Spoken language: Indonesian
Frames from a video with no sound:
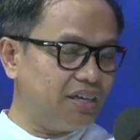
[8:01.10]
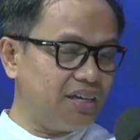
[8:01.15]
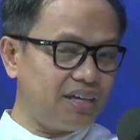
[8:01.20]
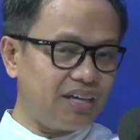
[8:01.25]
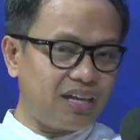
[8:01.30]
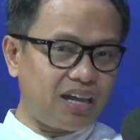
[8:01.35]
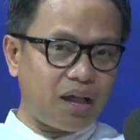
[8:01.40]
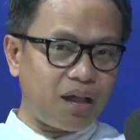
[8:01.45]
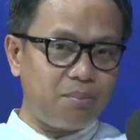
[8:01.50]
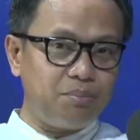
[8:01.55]

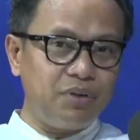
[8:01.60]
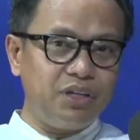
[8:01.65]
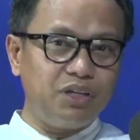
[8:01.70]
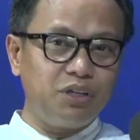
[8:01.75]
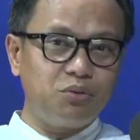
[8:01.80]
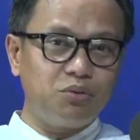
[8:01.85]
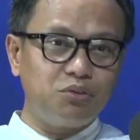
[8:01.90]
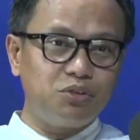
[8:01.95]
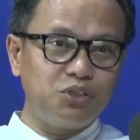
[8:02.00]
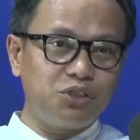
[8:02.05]
Kami
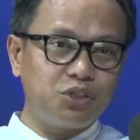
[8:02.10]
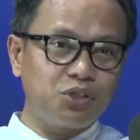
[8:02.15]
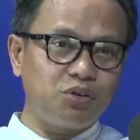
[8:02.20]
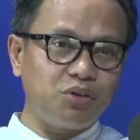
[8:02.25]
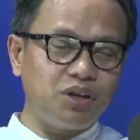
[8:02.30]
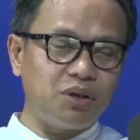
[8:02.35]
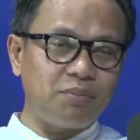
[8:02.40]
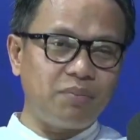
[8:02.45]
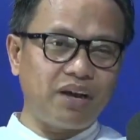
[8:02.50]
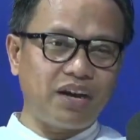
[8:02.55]
ditunjuk
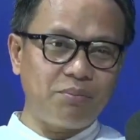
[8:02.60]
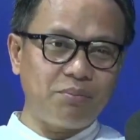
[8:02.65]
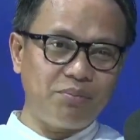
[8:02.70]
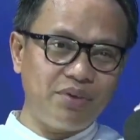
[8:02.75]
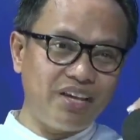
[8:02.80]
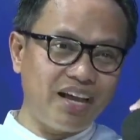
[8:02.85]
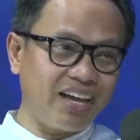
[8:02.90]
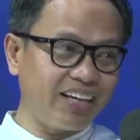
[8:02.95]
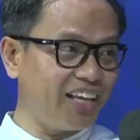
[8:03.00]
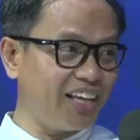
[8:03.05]
oleh para
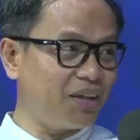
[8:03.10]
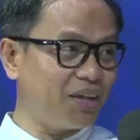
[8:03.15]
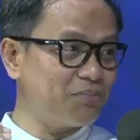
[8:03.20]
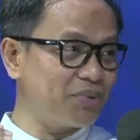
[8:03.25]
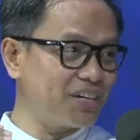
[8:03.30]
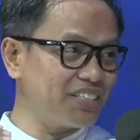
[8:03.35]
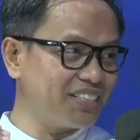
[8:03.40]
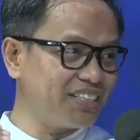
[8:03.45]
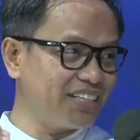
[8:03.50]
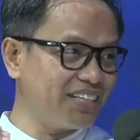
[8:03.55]
pihak yang
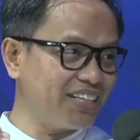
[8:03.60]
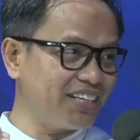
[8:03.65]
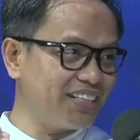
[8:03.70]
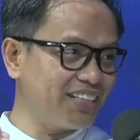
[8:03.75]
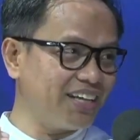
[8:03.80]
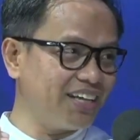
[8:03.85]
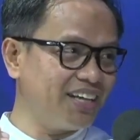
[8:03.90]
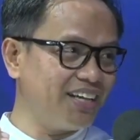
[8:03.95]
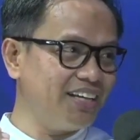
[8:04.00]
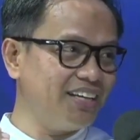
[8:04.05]
bersengketa.
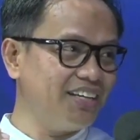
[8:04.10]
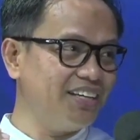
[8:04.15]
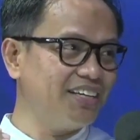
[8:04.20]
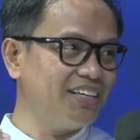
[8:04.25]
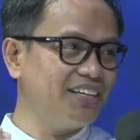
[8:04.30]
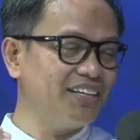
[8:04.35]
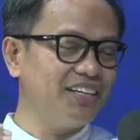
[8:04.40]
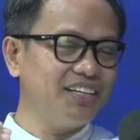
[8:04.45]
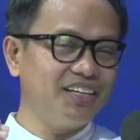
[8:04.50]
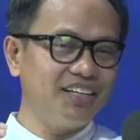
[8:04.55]
Oh, seperti
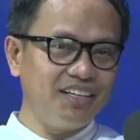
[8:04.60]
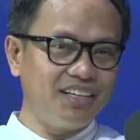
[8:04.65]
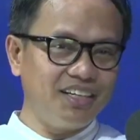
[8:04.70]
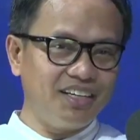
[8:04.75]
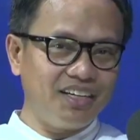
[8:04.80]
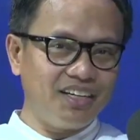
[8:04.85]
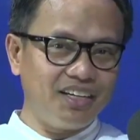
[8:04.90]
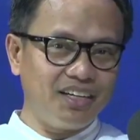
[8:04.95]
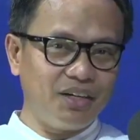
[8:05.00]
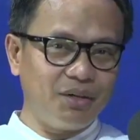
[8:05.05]
itu
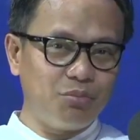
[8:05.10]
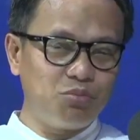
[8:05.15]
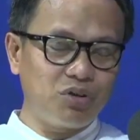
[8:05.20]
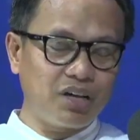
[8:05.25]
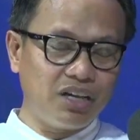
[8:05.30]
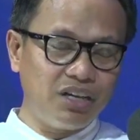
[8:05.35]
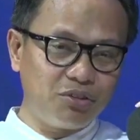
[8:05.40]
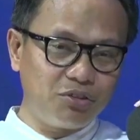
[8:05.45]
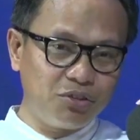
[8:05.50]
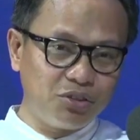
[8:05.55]

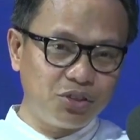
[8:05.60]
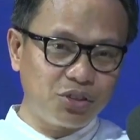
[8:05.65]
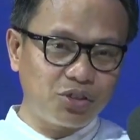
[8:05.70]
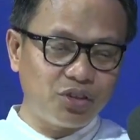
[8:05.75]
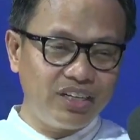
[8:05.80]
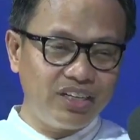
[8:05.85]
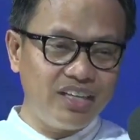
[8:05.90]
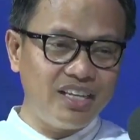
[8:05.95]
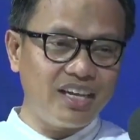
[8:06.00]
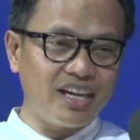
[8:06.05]
bukan ditunjuk
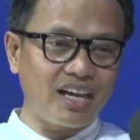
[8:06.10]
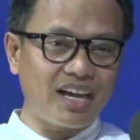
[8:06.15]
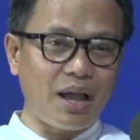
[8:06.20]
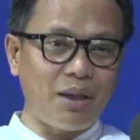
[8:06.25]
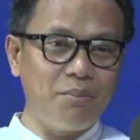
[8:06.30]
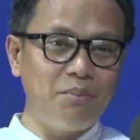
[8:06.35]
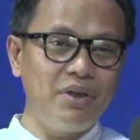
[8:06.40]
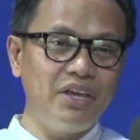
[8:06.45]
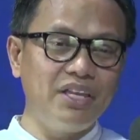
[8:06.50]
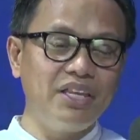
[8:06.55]
oleh dia,
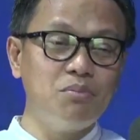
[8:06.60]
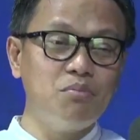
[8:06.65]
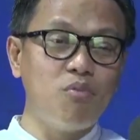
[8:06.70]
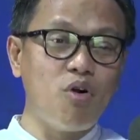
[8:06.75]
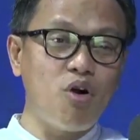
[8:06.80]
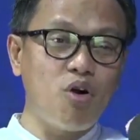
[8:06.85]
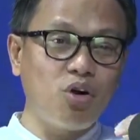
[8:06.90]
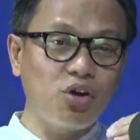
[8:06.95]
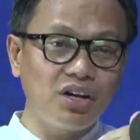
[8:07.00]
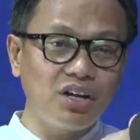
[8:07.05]
kami
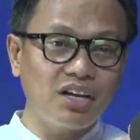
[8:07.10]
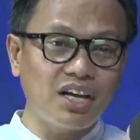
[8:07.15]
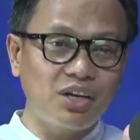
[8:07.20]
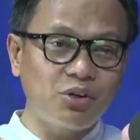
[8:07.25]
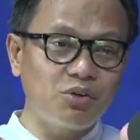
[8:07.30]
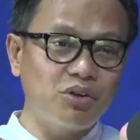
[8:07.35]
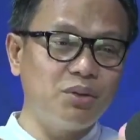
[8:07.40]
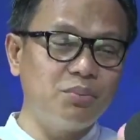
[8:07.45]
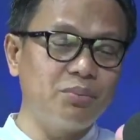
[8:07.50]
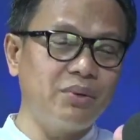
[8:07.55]
dimohonkan
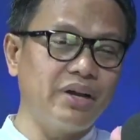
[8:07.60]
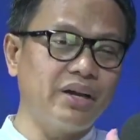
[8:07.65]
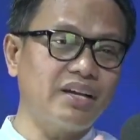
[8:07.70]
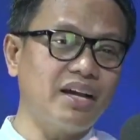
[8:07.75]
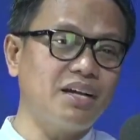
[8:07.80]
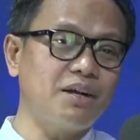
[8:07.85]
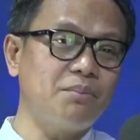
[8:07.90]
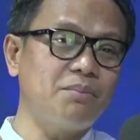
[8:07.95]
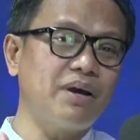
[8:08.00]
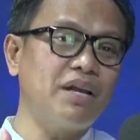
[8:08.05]
oleh
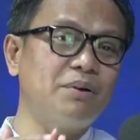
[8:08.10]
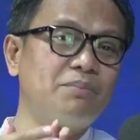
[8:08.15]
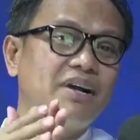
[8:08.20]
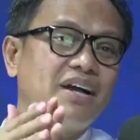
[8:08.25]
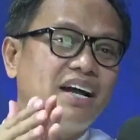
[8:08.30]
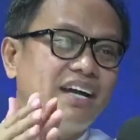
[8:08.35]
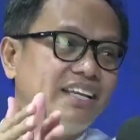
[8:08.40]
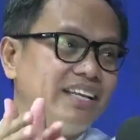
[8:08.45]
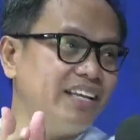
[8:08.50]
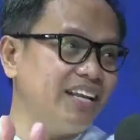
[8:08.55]
mereka kepada hmm.
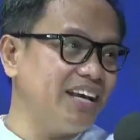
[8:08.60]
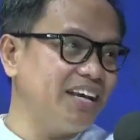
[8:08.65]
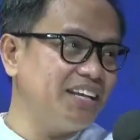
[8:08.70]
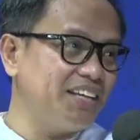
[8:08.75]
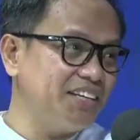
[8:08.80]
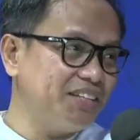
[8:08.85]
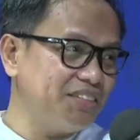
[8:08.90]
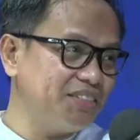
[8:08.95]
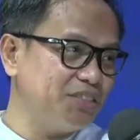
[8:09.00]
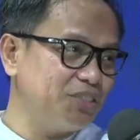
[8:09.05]
pengadilan
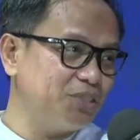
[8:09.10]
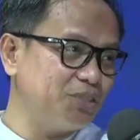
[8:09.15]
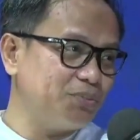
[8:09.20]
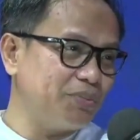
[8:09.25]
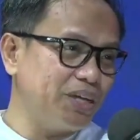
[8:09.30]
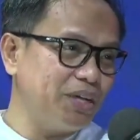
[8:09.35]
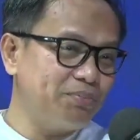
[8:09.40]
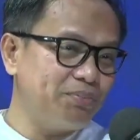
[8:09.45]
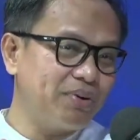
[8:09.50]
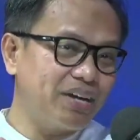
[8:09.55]

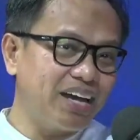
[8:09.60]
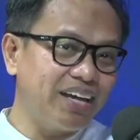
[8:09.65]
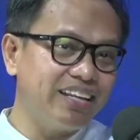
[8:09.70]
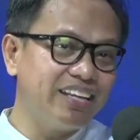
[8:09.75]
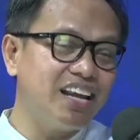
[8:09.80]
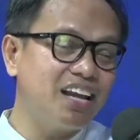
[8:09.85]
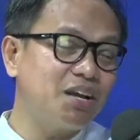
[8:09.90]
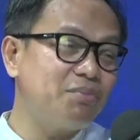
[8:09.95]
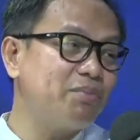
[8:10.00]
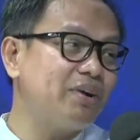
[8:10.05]
supaya
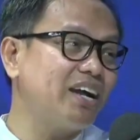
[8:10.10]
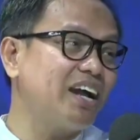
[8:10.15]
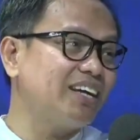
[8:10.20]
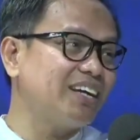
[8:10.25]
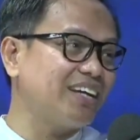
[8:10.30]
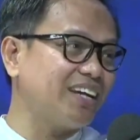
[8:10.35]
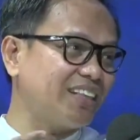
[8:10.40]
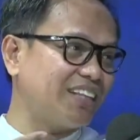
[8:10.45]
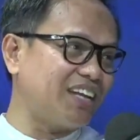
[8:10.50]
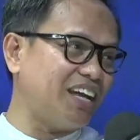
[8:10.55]
pengadilan
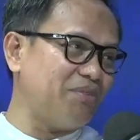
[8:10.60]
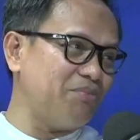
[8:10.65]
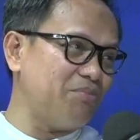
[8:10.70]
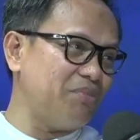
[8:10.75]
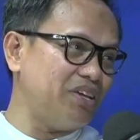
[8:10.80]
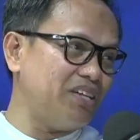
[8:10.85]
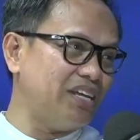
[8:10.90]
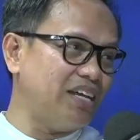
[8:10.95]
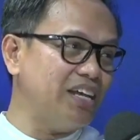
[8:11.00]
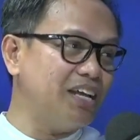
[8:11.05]
mengangkat
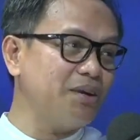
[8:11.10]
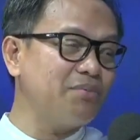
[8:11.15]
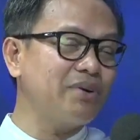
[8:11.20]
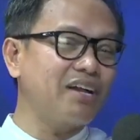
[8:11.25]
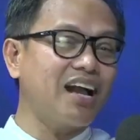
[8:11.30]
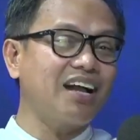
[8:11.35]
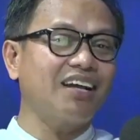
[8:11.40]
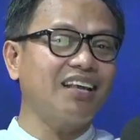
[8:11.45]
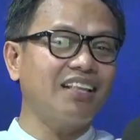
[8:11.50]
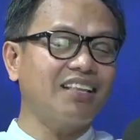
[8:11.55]
kami. Jadi yang
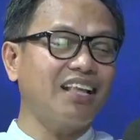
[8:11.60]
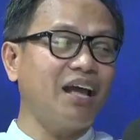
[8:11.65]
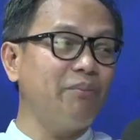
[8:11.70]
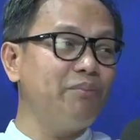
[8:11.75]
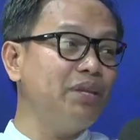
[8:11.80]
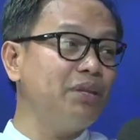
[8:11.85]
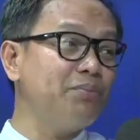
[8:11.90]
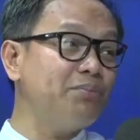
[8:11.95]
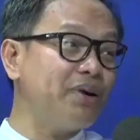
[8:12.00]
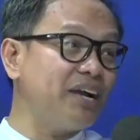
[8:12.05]
mengangkat kami
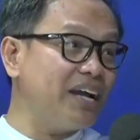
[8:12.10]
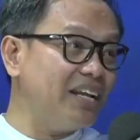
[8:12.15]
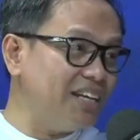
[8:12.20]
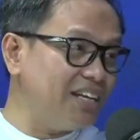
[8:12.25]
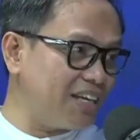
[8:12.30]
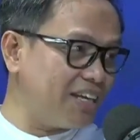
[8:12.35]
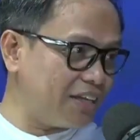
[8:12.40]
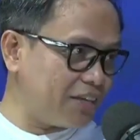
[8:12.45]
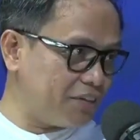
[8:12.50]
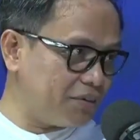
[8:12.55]
ini
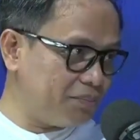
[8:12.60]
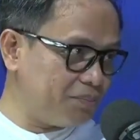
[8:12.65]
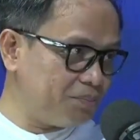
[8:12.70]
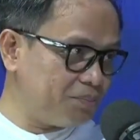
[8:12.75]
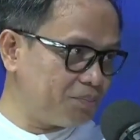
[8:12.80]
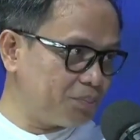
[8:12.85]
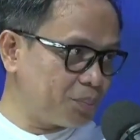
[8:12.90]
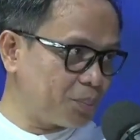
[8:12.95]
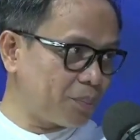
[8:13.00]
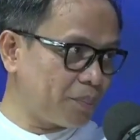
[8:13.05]
pengadilan.
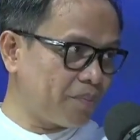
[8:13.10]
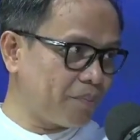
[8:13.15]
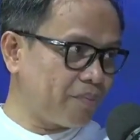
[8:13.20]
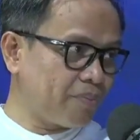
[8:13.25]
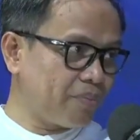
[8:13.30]
Pengadilan, ya.